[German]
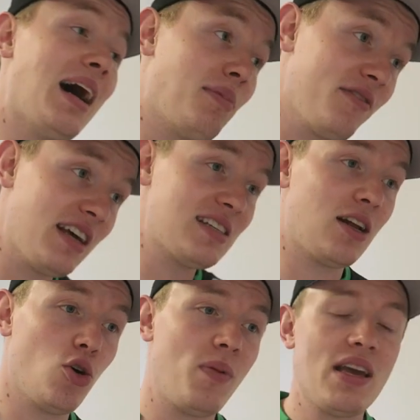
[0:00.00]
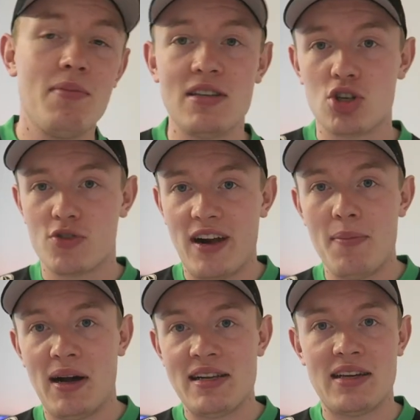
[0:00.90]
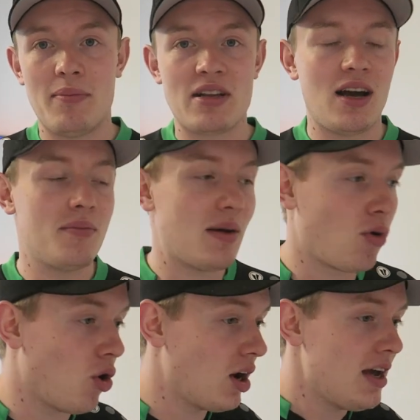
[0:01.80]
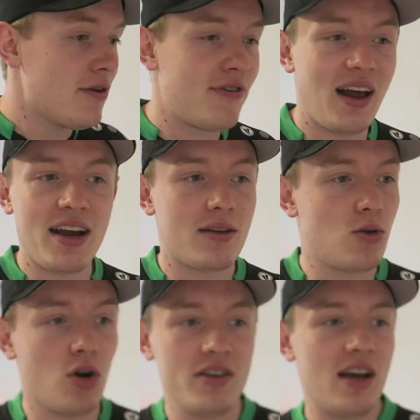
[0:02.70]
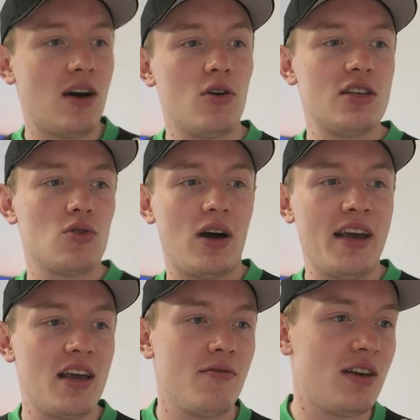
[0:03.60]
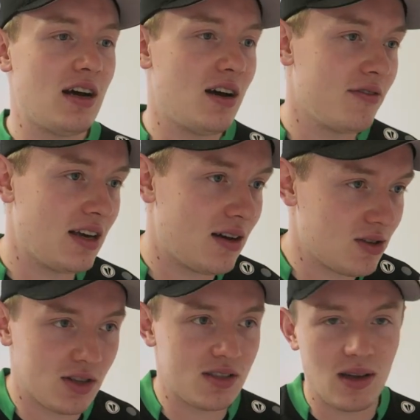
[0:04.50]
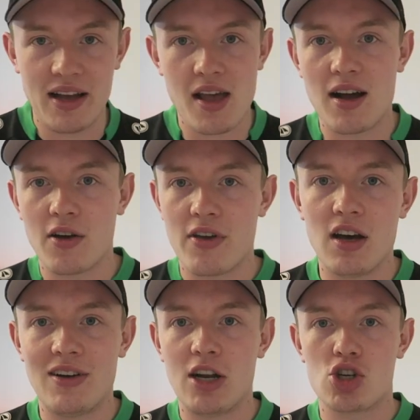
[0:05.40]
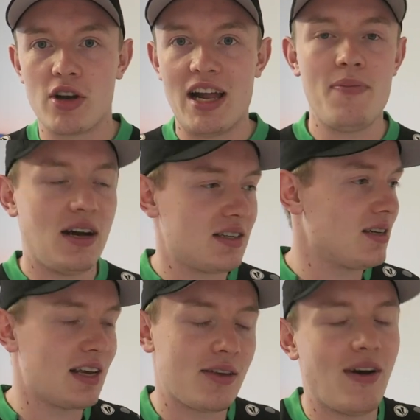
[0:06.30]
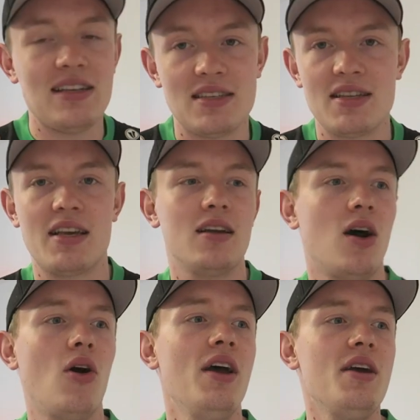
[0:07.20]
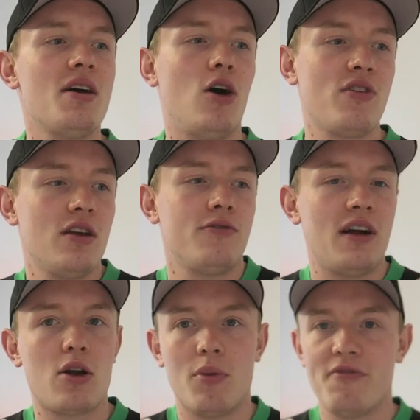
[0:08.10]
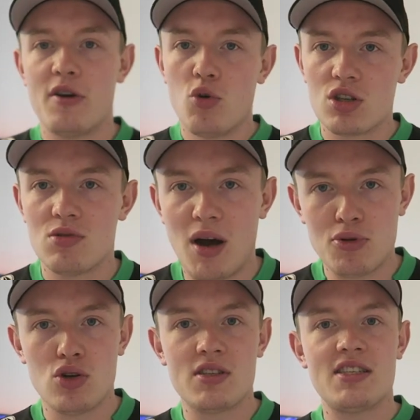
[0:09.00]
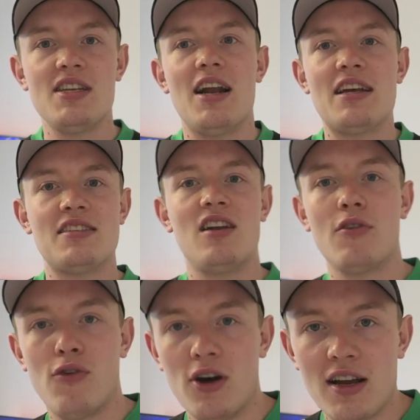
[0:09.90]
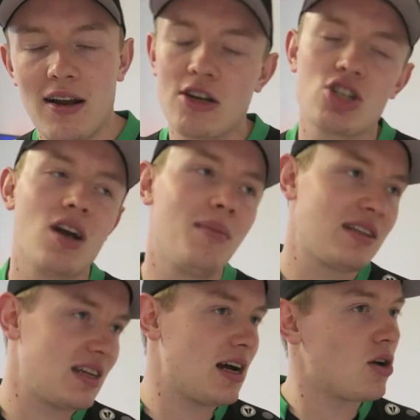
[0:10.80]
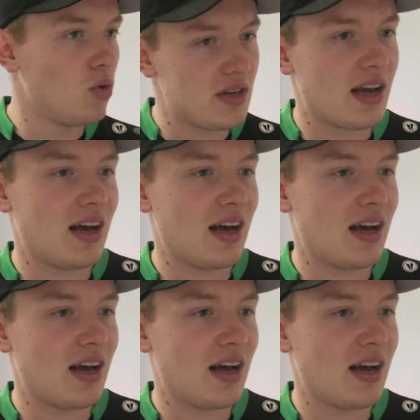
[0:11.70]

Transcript: Aber wie gesagt, auch bei ihm diese Schwalbe halt, damit kam der Bruch. Vielleicht konnte er da auch nicht so reingehen, wie er, wie er sonst reingegangen wäre, weil er schon gelb hatte. Ich weiß es nicht genau. Auf jeden Fall kommt Verhug zum Abschluss. Zieler lässt ihn nach vorne klatschen, kann man sagen, gut,